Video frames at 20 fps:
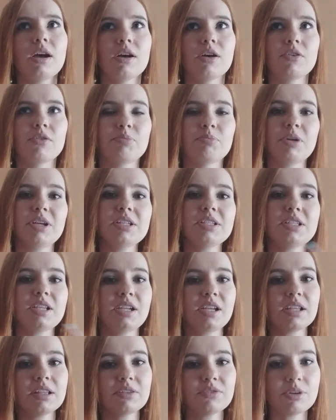Э,
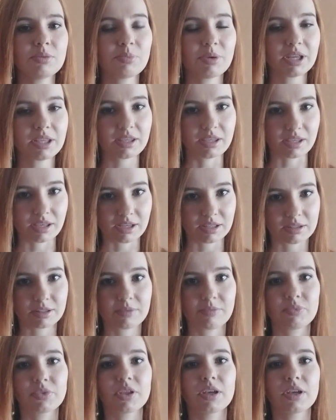полиэтиленовый пакет.